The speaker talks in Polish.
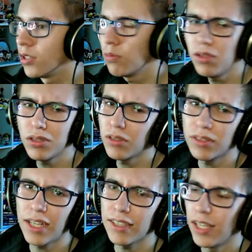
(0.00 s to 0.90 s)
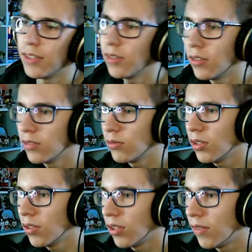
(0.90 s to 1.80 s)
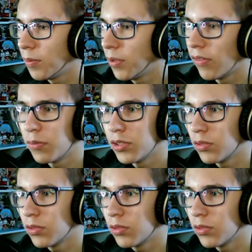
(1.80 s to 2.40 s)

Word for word: Złoto to tak nie. To złoto to wam powiem,